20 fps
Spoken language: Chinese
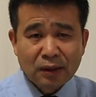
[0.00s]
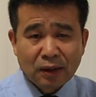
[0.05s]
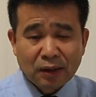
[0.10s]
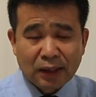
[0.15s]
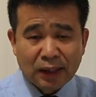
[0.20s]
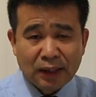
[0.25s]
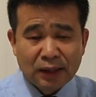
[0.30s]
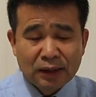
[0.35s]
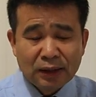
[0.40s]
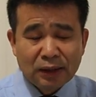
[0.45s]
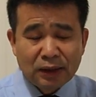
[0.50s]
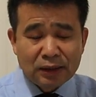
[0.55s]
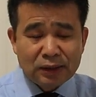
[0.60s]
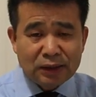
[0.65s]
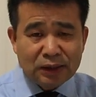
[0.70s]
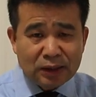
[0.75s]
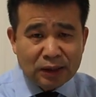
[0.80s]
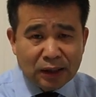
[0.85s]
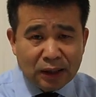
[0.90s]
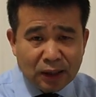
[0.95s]
OK，
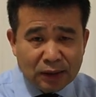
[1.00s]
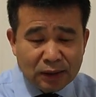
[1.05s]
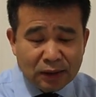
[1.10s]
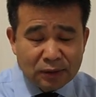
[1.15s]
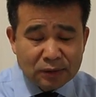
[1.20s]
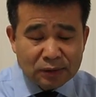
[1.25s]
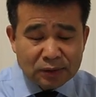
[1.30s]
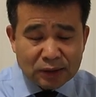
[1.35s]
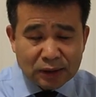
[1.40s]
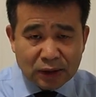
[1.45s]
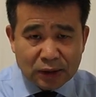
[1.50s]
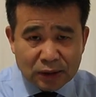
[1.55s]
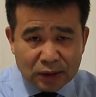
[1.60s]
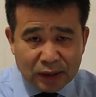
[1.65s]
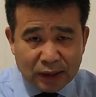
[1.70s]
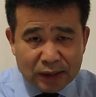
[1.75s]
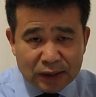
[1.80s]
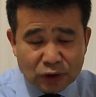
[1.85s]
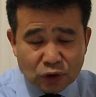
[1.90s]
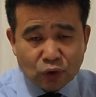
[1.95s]
你可能这个
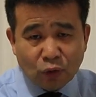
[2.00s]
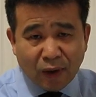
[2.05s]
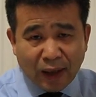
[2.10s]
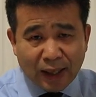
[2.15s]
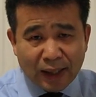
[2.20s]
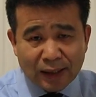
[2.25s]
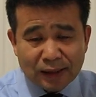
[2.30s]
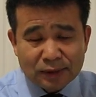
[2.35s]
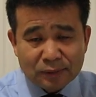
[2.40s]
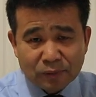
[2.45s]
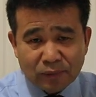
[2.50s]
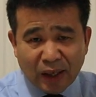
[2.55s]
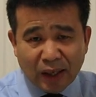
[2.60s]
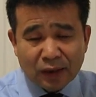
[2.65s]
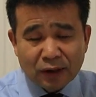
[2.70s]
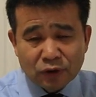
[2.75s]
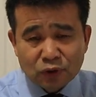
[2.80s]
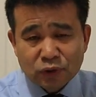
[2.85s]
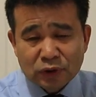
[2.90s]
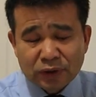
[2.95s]
可以短，马
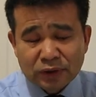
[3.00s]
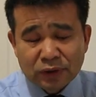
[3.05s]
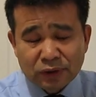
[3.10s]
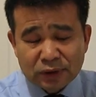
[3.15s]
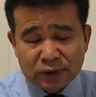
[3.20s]
上出生